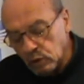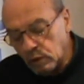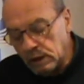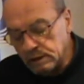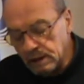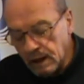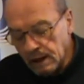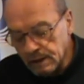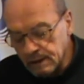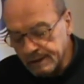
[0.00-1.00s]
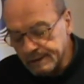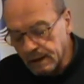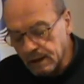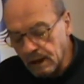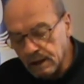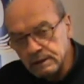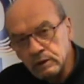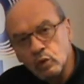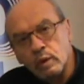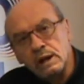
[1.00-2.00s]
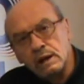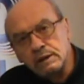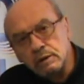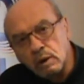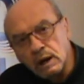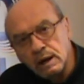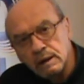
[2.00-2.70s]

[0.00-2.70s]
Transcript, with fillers: quelli di là dagli steccati o quelli al di qua.